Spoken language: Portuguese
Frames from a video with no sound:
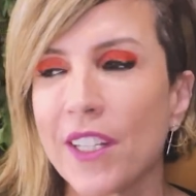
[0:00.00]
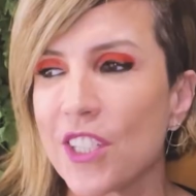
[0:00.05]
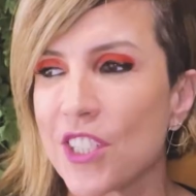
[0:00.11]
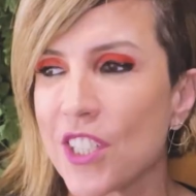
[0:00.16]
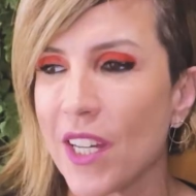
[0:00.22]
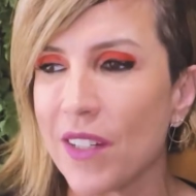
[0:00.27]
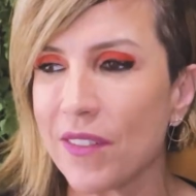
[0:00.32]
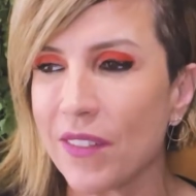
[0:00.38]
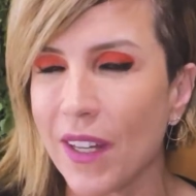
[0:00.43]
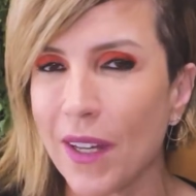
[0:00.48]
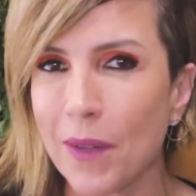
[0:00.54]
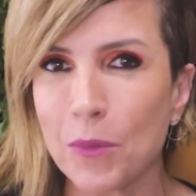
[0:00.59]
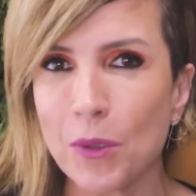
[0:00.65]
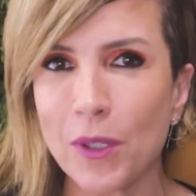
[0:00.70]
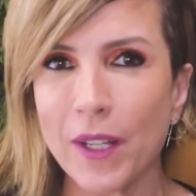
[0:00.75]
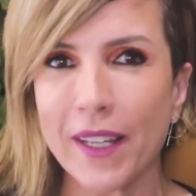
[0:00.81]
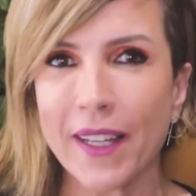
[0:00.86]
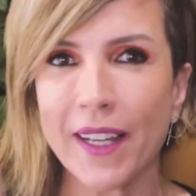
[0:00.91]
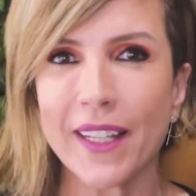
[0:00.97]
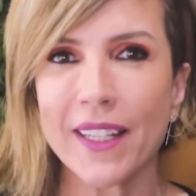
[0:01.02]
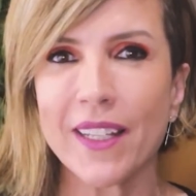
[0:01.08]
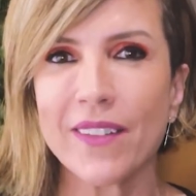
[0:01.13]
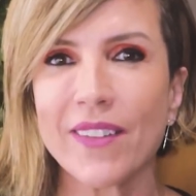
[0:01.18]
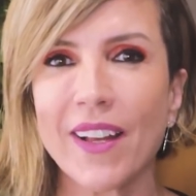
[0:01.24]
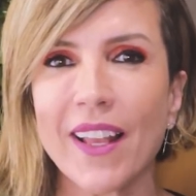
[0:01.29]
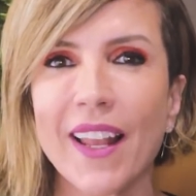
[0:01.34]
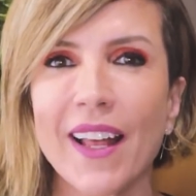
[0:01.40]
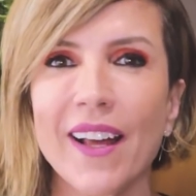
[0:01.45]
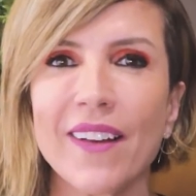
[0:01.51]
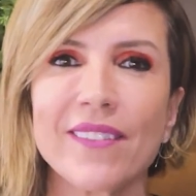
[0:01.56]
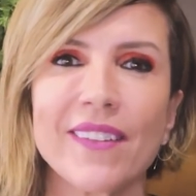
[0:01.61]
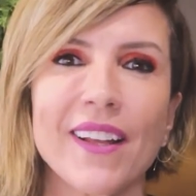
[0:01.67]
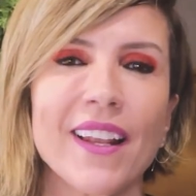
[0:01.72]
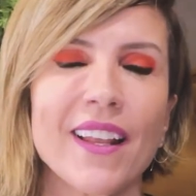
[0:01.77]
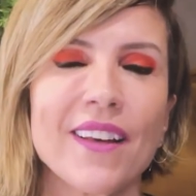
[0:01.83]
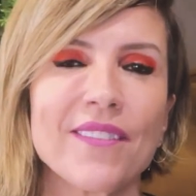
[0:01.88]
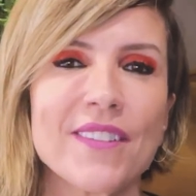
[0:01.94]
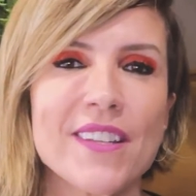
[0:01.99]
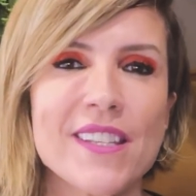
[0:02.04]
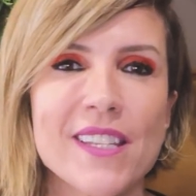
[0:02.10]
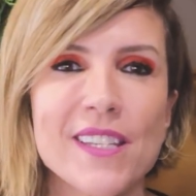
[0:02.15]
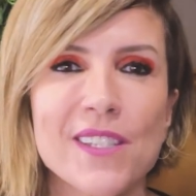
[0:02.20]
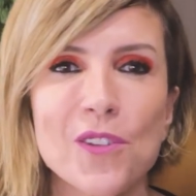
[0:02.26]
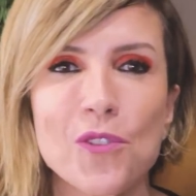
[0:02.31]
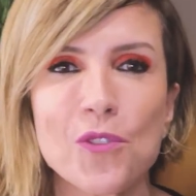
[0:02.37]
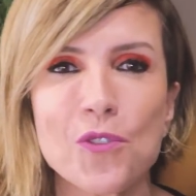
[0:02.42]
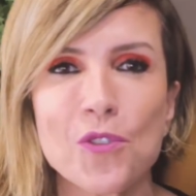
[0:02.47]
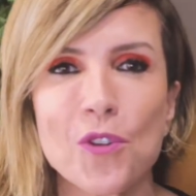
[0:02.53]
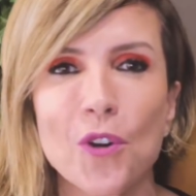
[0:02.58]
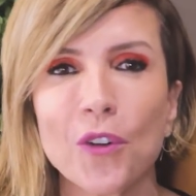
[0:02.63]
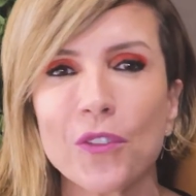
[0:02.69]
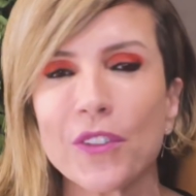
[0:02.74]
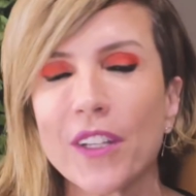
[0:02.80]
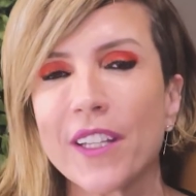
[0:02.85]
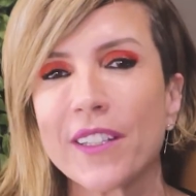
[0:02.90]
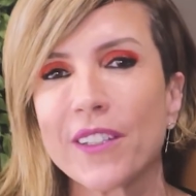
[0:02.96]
E deixava a molecada vá lá, vá lá fazer seu som, né?